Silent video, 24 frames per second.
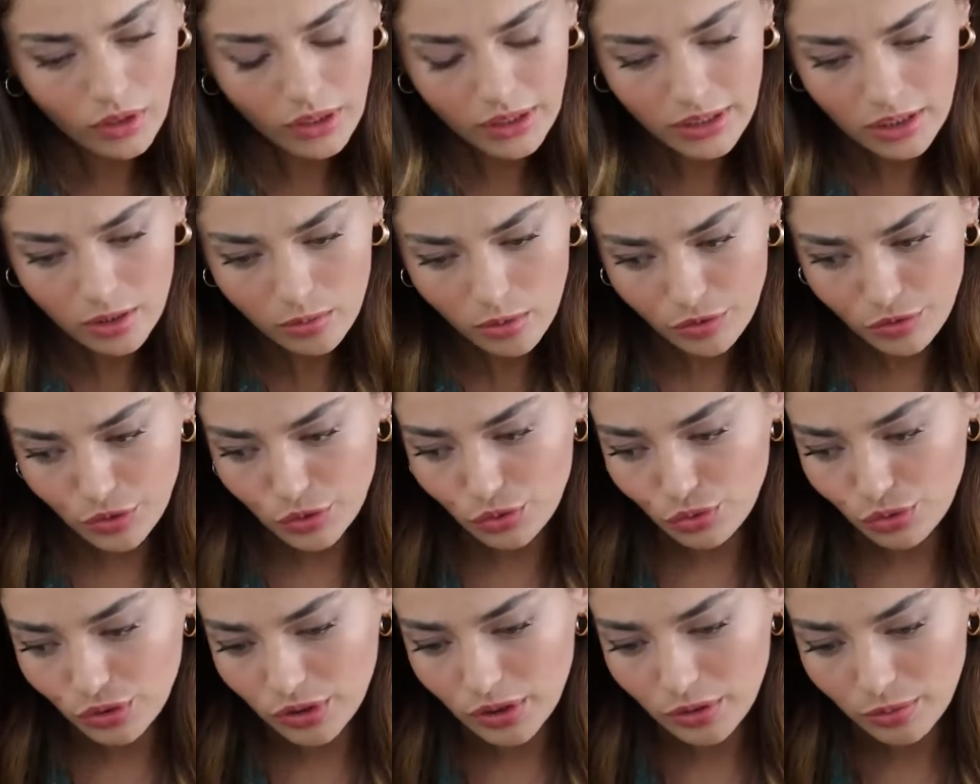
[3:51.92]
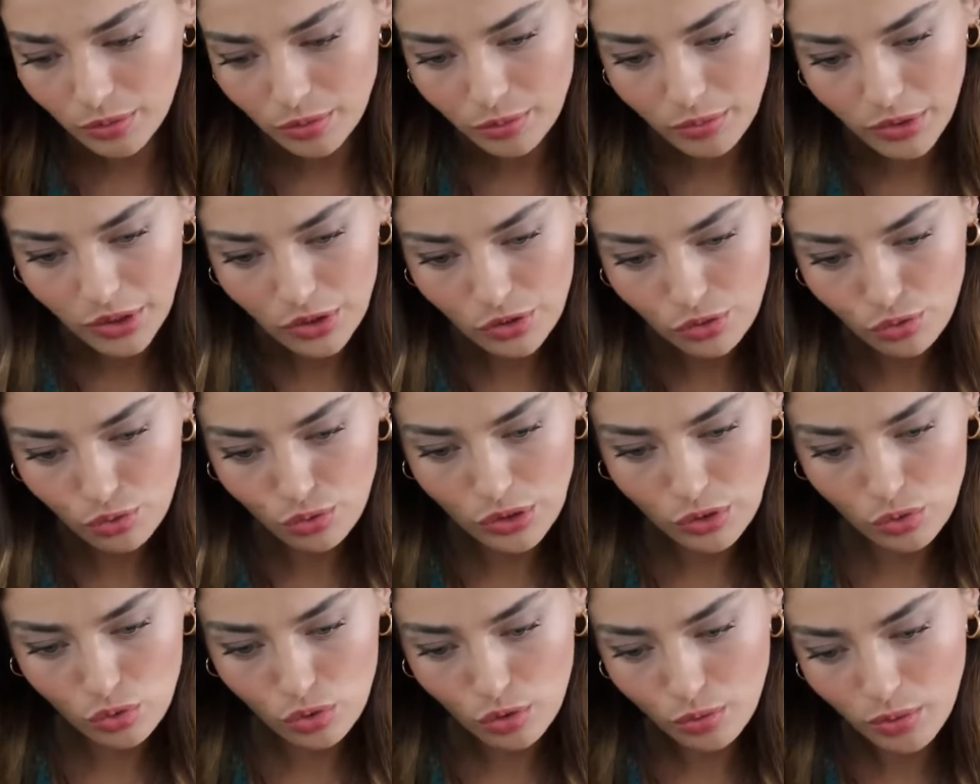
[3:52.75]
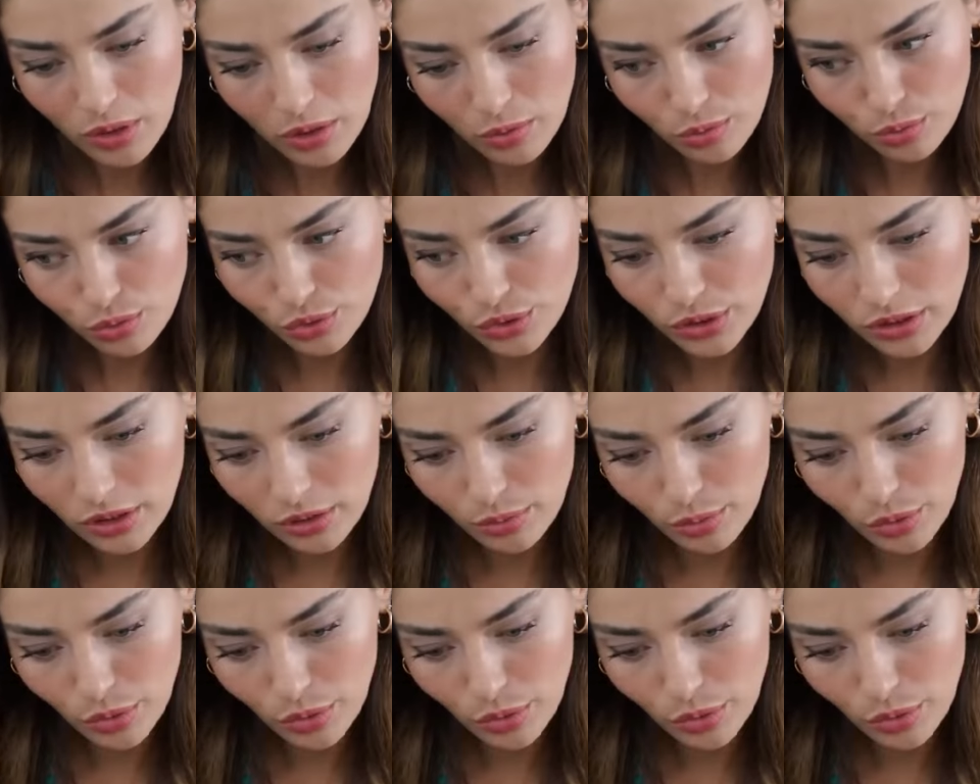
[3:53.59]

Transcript: Hayır ama faturada 1500 yazıyor. Bak burada